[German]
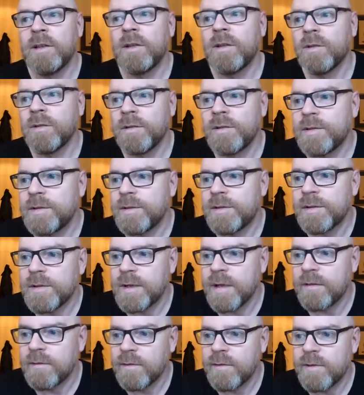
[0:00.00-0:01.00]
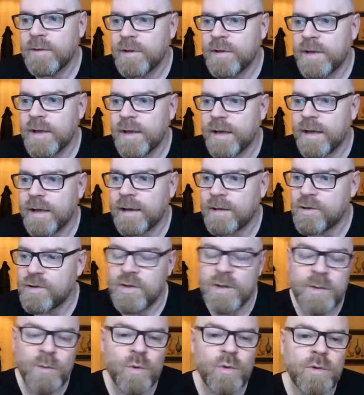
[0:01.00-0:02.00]
Und dann würde der Herr
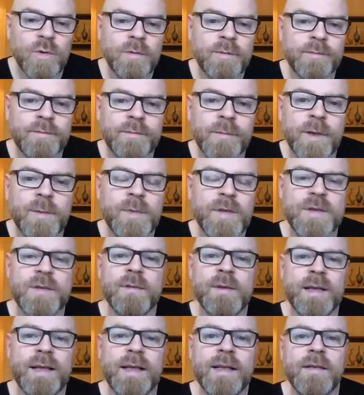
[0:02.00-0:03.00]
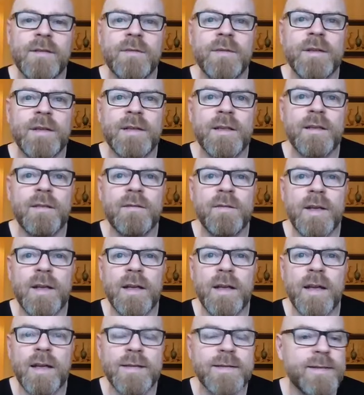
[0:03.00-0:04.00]
Chibo ein bisschen mehr Geld verdienen,
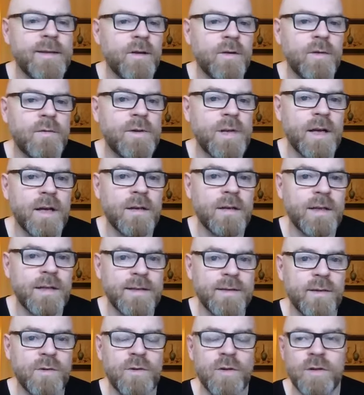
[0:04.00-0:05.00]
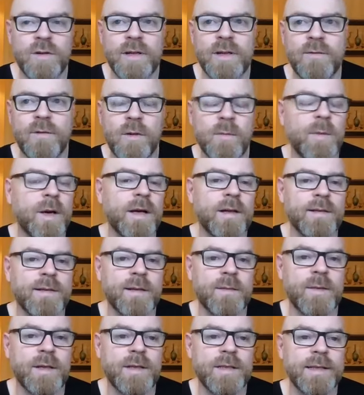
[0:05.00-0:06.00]
weil er jetzt, nach, nach, jetzt auch noch Network
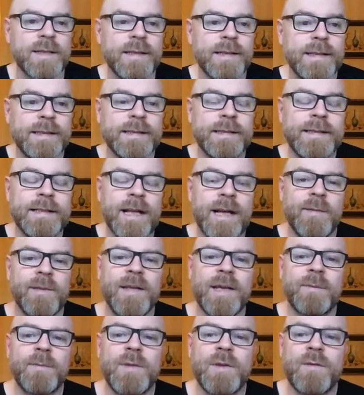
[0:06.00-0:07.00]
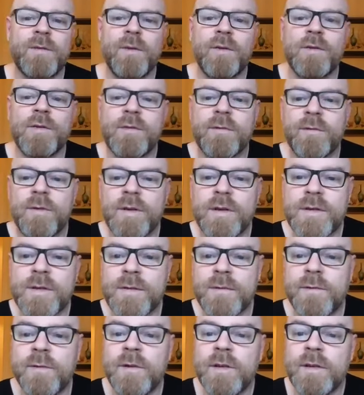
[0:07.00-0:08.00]
Marketing macht. Aber ich habe mich für heute für,
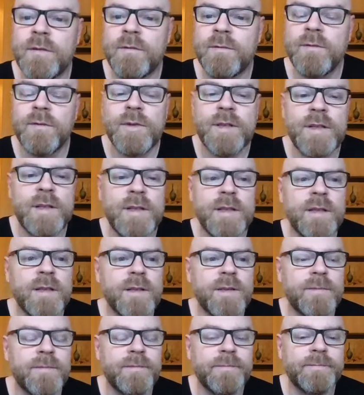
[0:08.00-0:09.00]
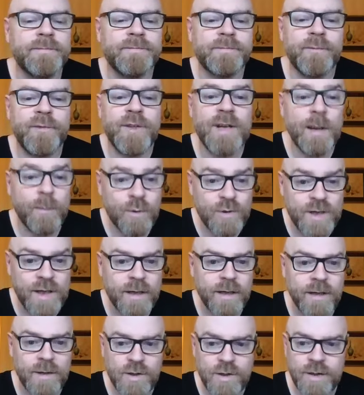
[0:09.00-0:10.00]
das, für, die, für, die, ähm, für die
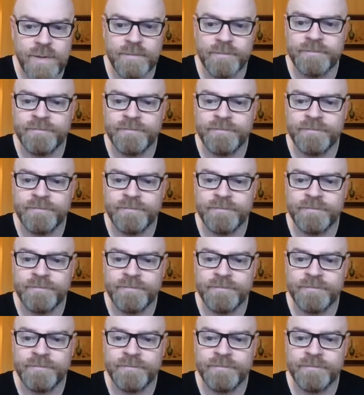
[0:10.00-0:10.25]
Apotheke entschieden.